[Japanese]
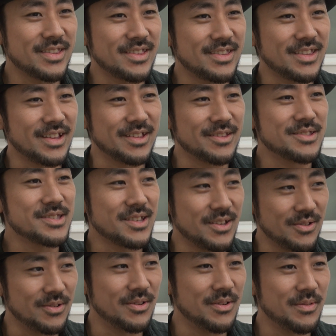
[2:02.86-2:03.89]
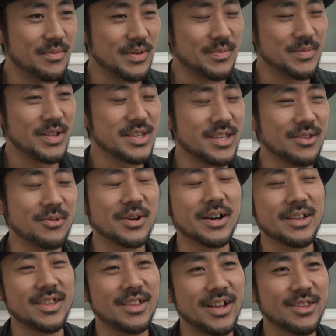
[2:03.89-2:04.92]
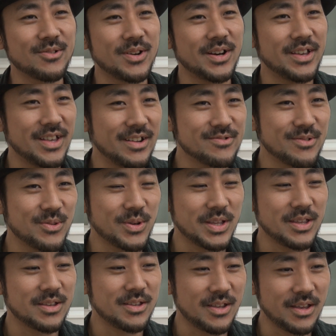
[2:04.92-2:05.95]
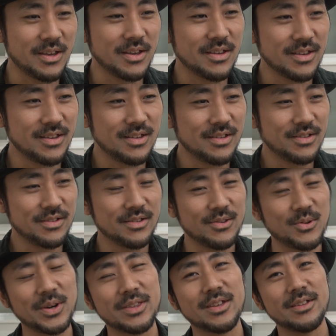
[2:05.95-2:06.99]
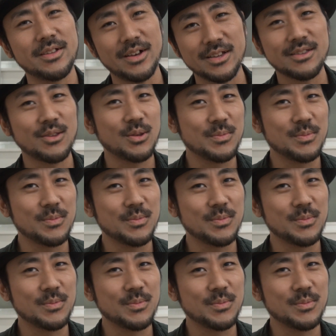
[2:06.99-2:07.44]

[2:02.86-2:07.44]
あったんですけど、まあ、皆さんのおかげでなんとかやることができてよかったなと。だ